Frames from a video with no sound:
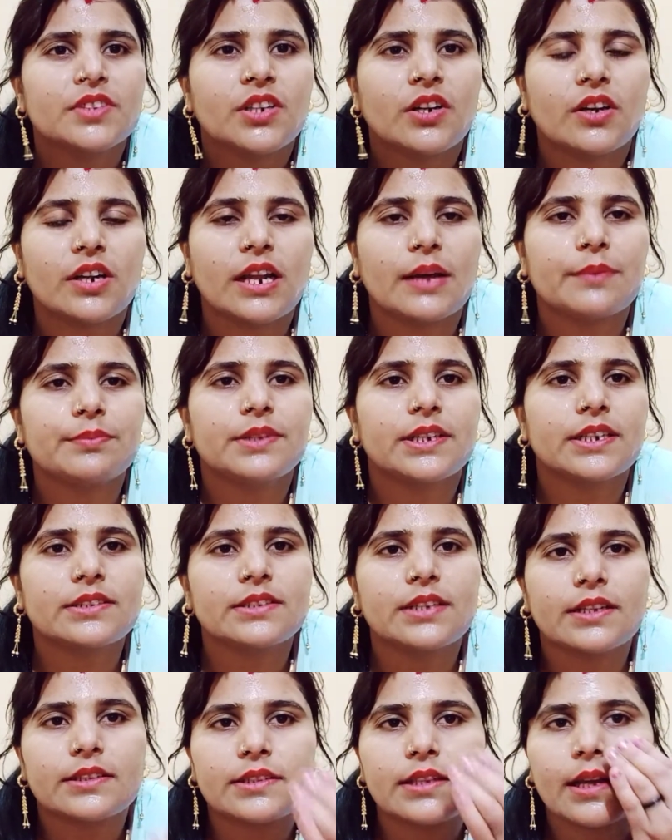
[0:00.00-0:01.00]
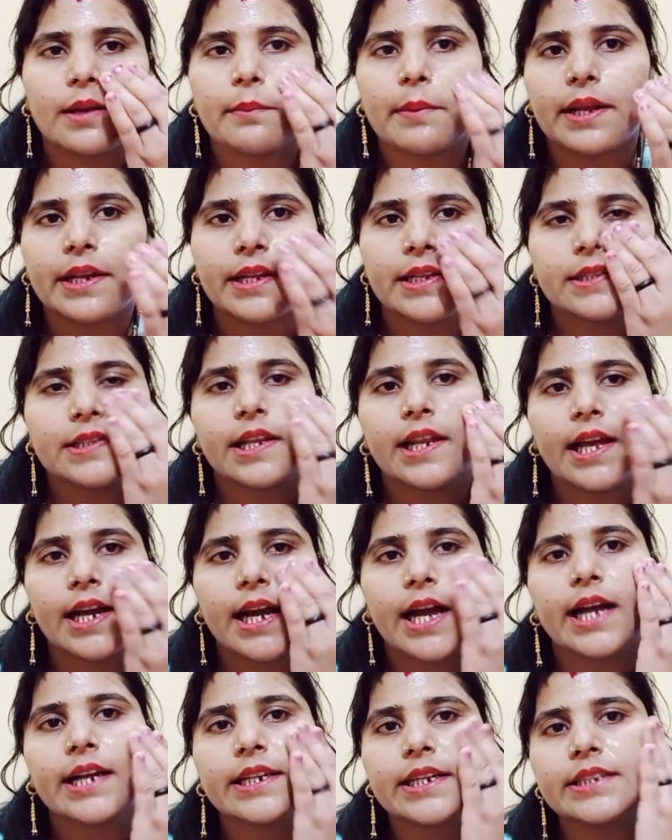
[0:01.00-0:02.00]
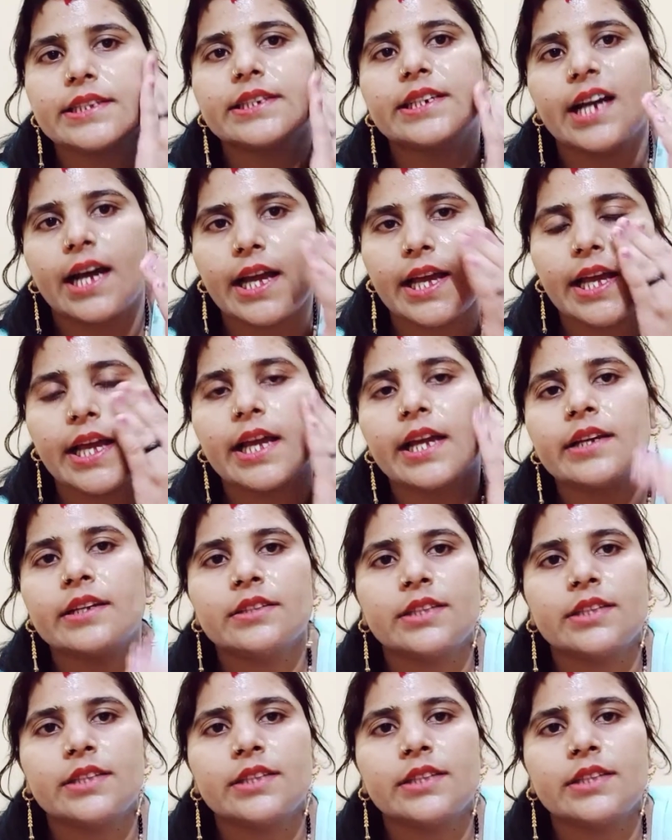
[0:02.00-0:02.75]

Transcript: और आप देख सकते हैं मैंने इसे लगा के दिखाया है